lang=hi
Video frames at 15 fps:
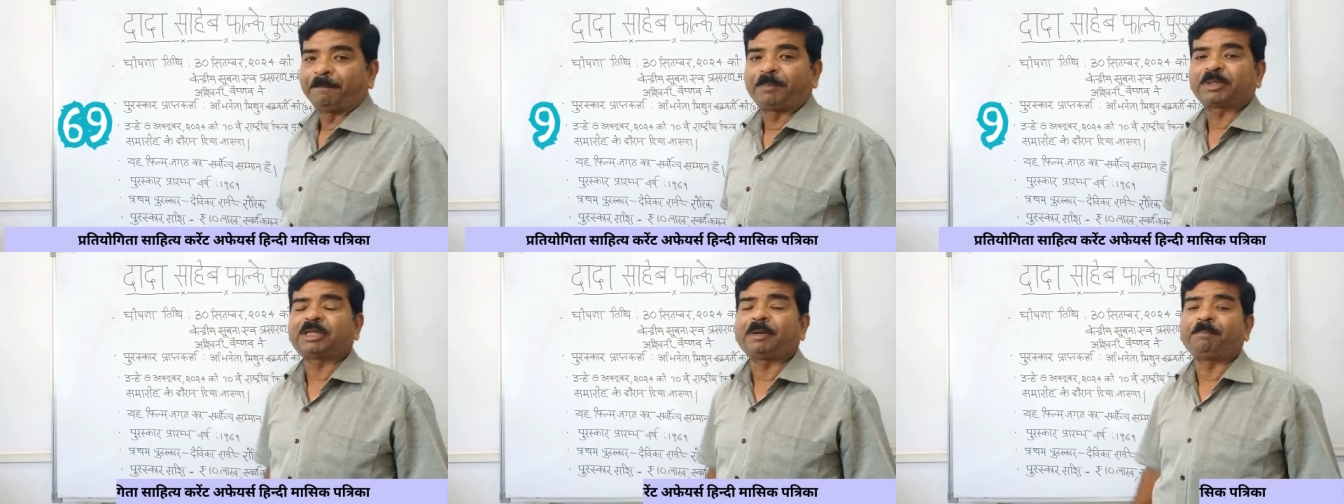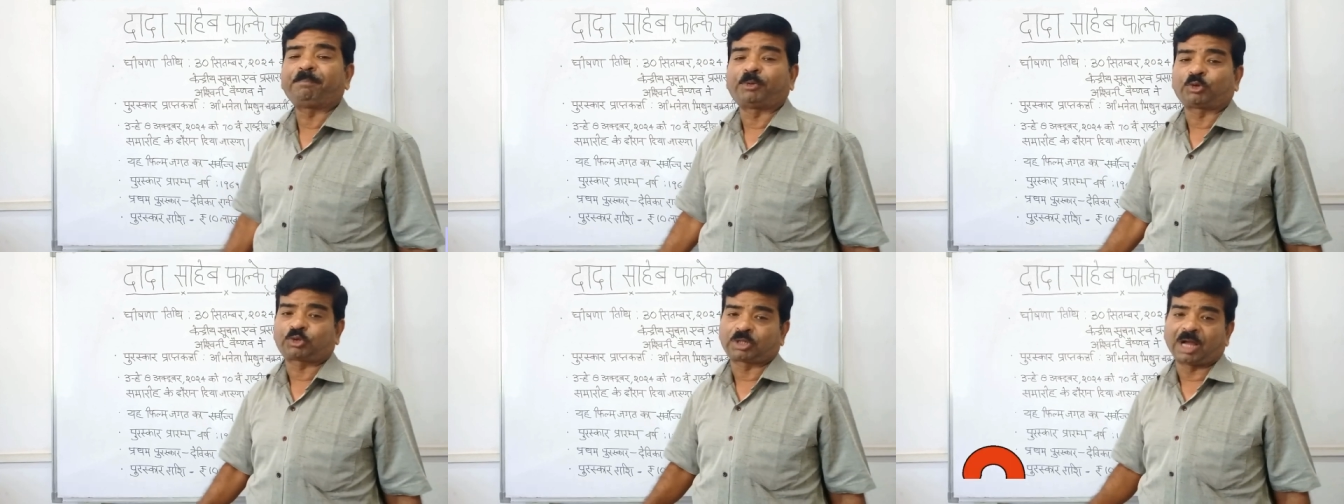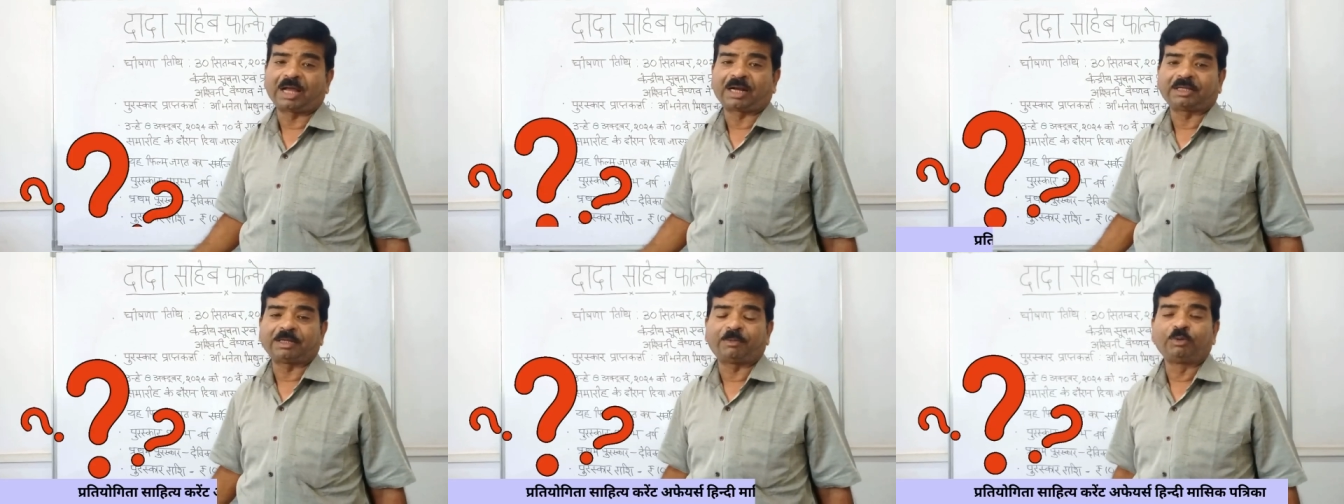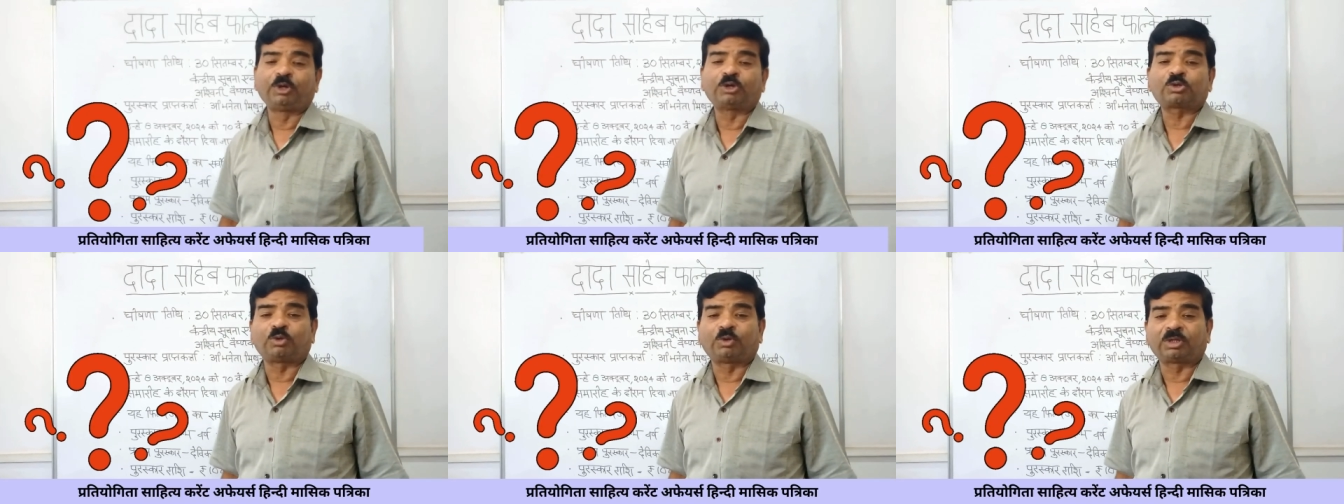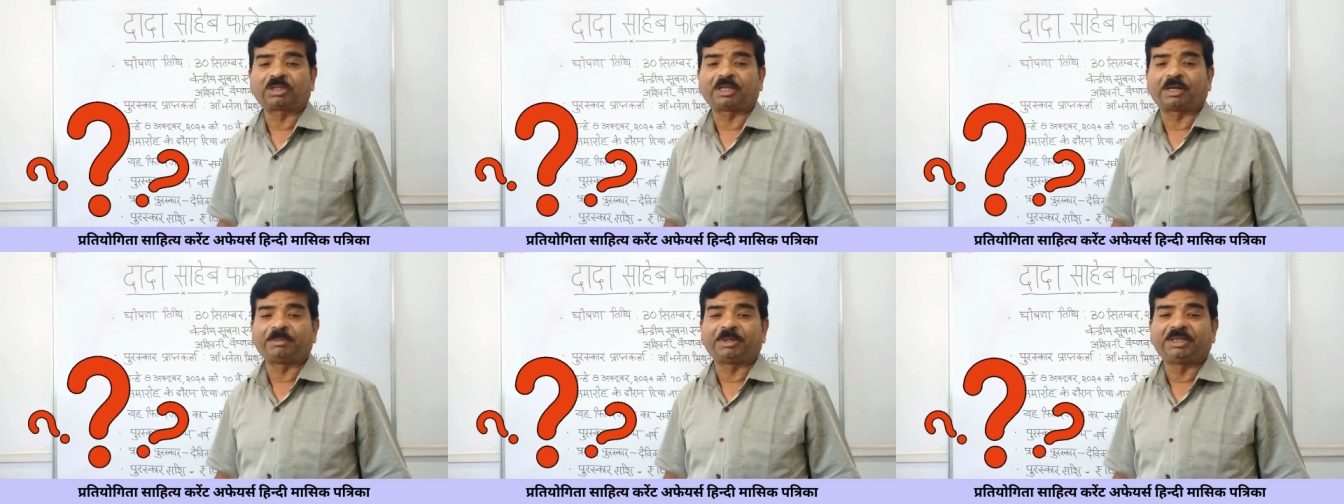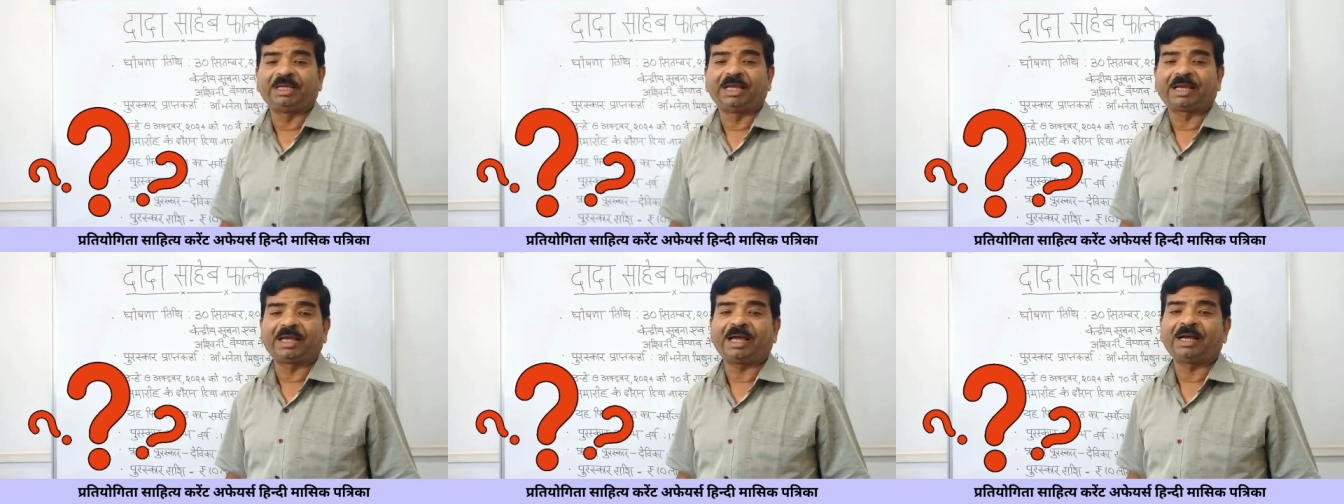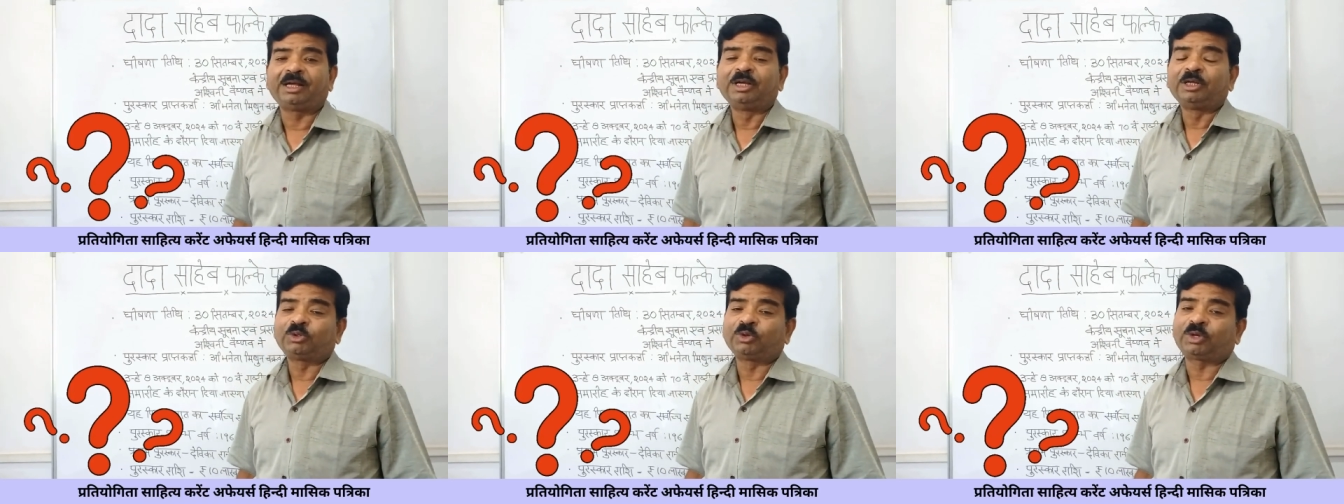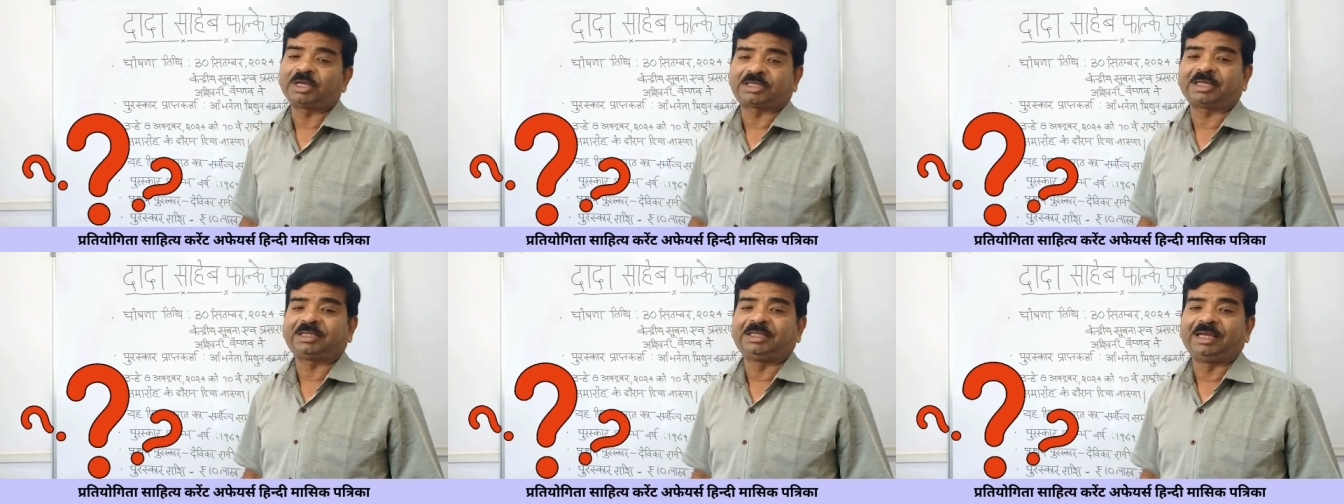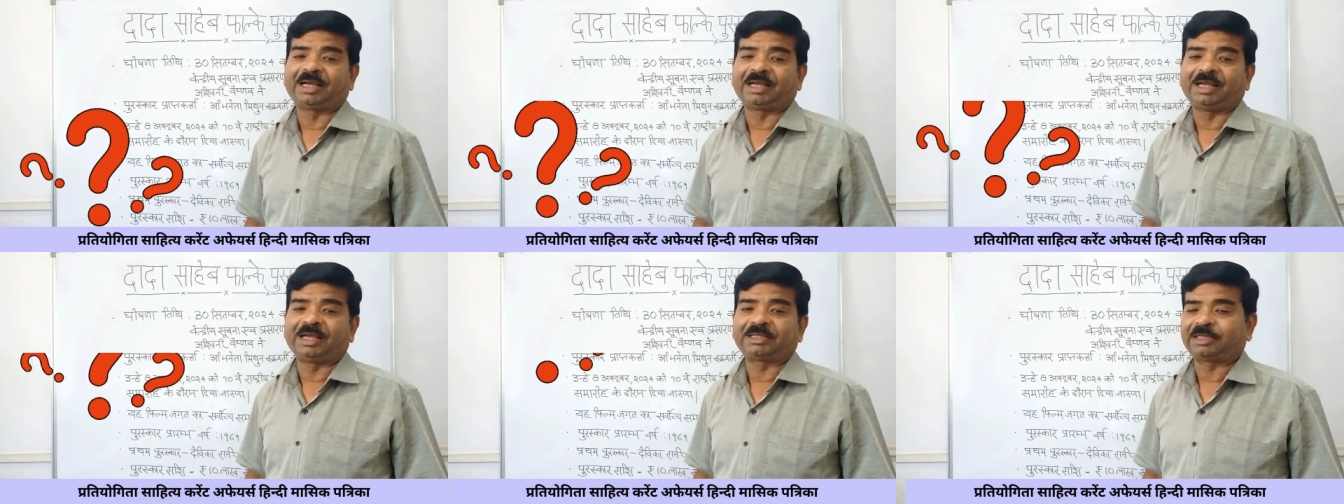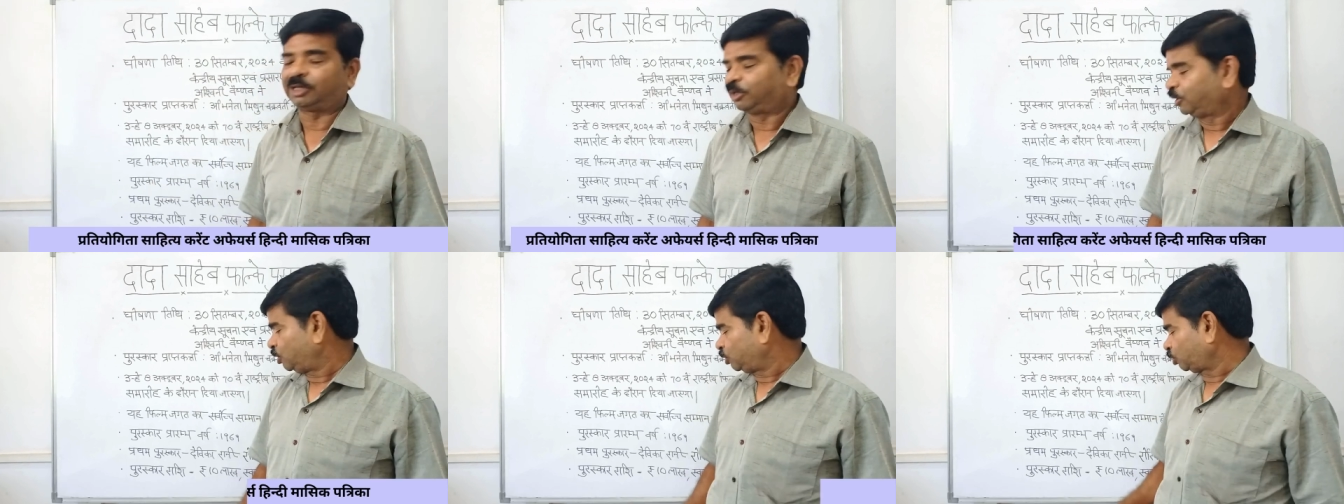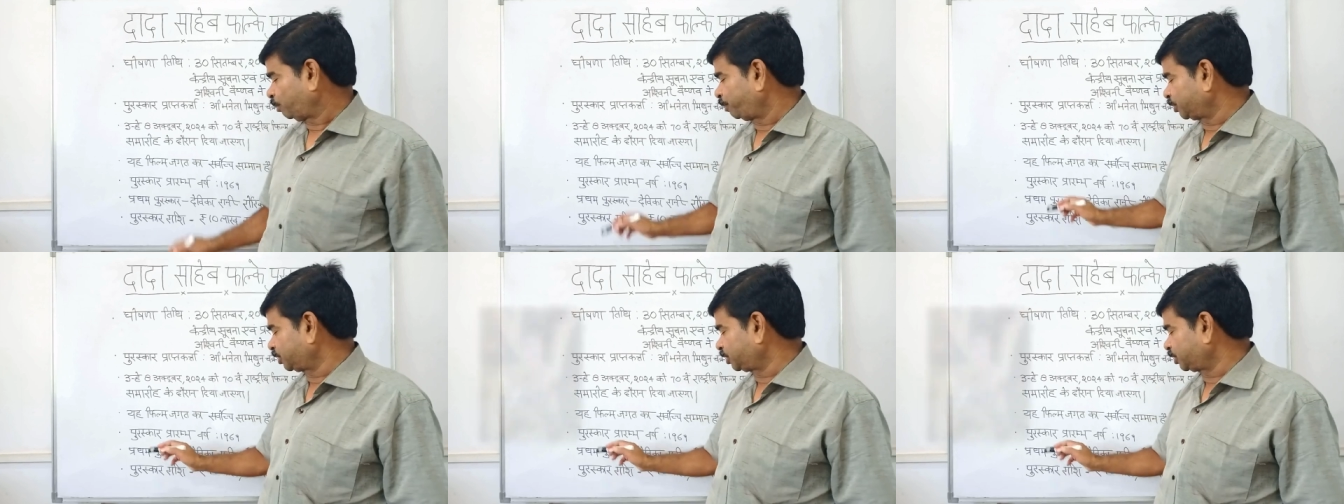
प्रथम पुरस्कार जब उन्नीस में दिया गया तो किसे दिया गया था तो